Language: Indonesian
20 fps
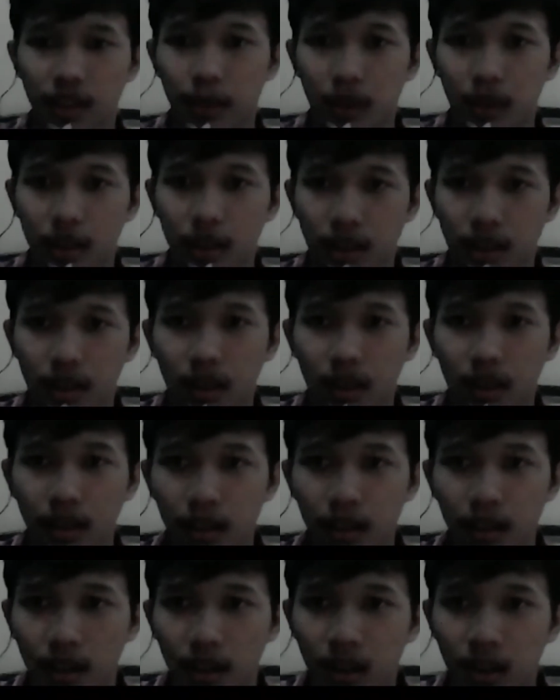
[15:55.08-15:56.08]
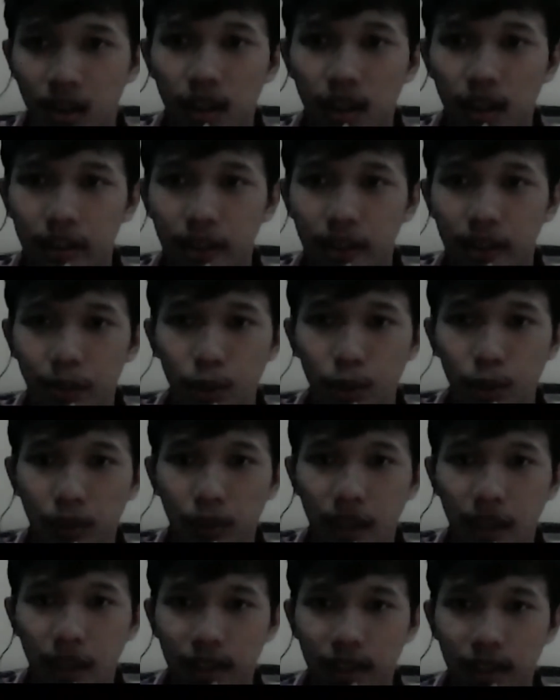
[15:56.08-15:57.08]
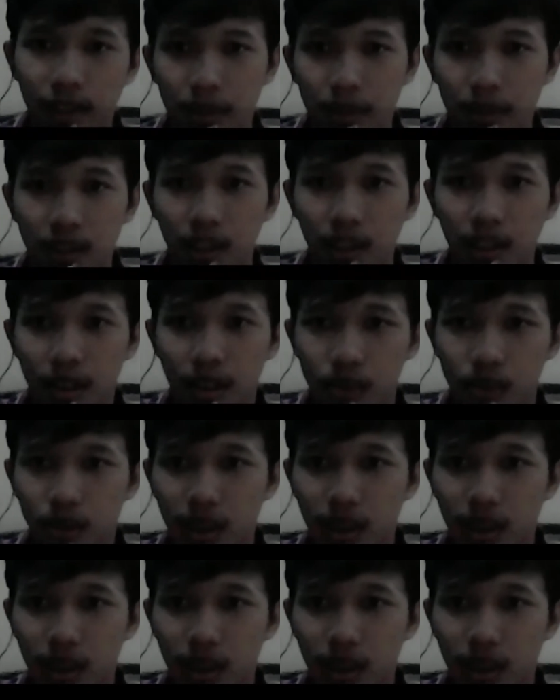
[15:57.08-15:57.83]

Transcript: apakah ada yang mau bertanya bisa langsung